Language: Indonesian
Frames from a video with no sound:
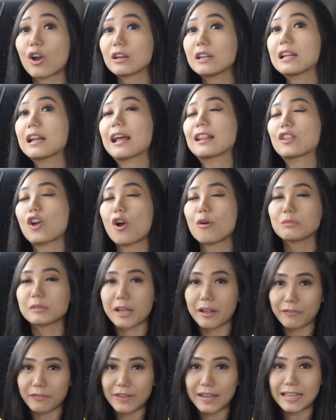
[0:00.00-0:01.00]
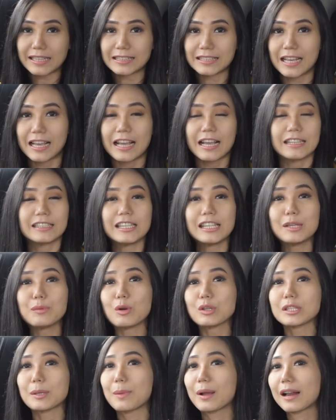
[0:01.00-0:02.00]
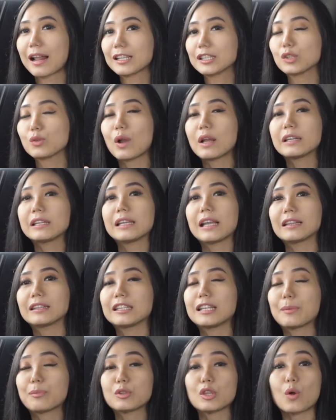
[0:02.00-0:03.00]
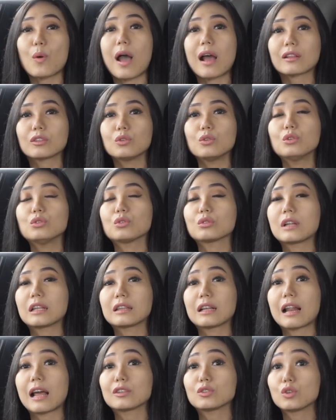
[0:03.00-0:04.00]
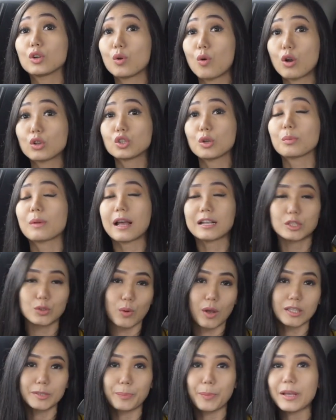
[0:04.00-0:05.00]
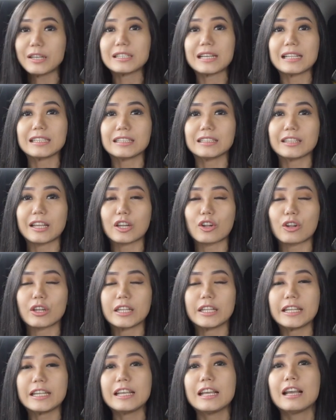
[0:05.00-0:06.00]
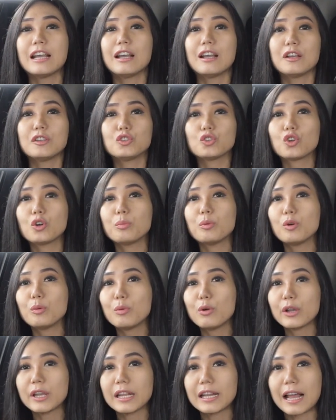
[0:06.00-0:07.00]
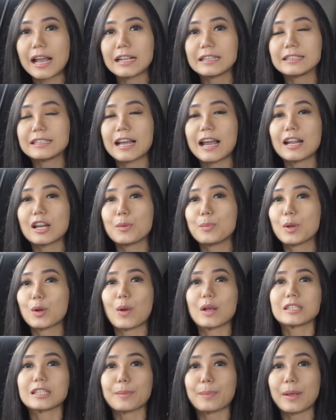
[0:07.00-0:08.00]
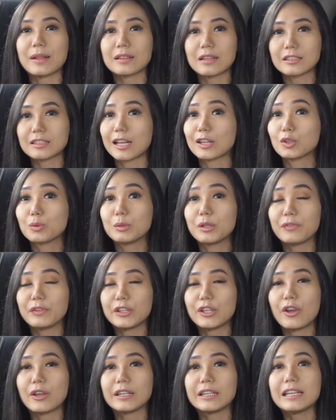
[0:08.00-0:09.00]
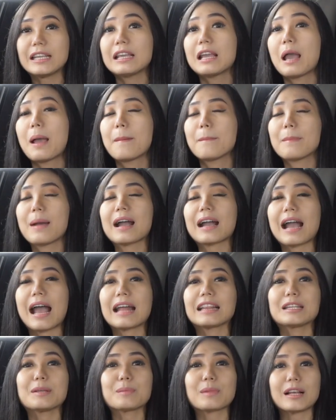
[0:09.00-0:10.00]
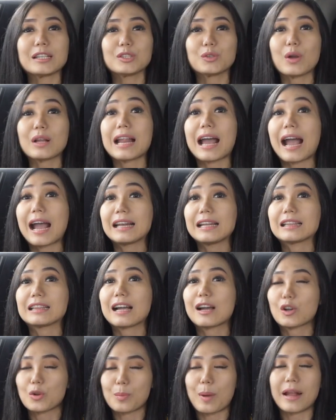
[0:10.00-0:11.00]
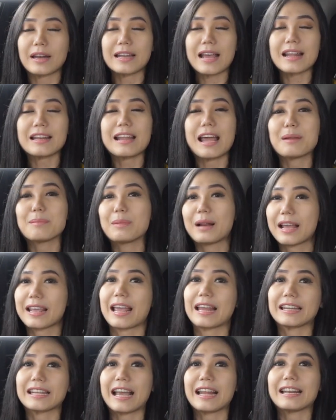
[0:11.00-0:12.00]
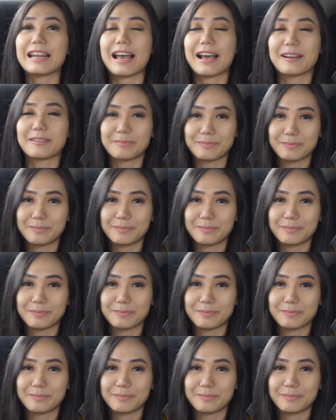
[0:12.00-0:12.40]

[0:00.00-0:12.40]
order atau home service. Jadi buat sahabat Klasikuan yang tidak punya waktu untuk datang langsung ke workshop Klasikuan spesialis interior ini, cukup hubungin aja nomor WhatsApp yang tercantum di video ini, maka tim Klasikuan akan datang ke rumah Anda dan melayani Anda.